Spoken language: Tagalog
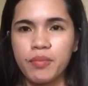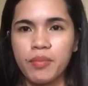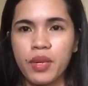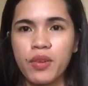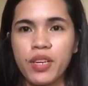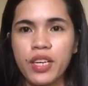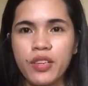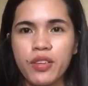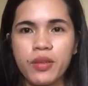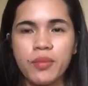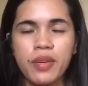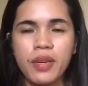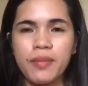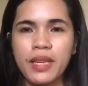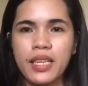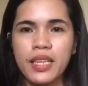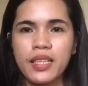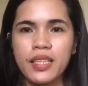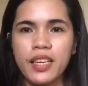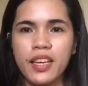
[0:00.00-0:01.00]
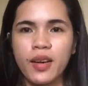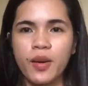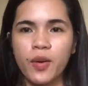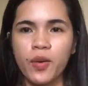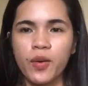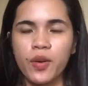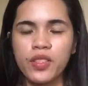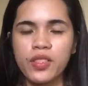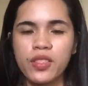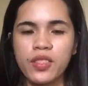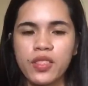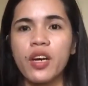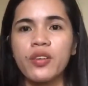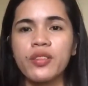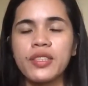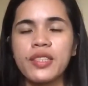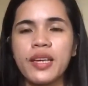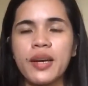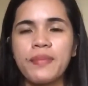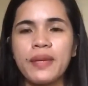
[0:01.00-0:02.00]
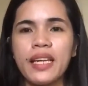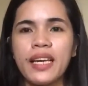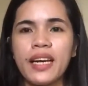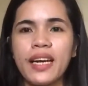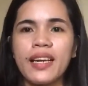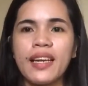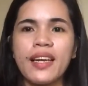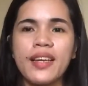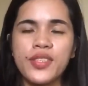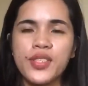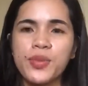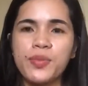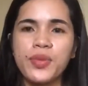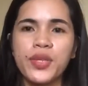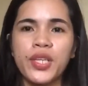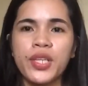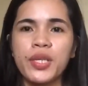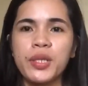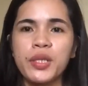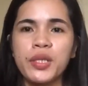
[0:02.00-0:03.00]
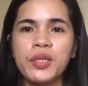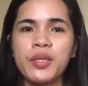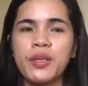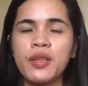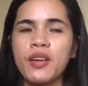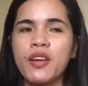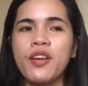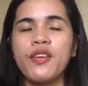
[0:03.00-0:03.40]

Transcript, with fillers: Pero ngayon, babalik na ako. At out nga pala kay Lance Byrne,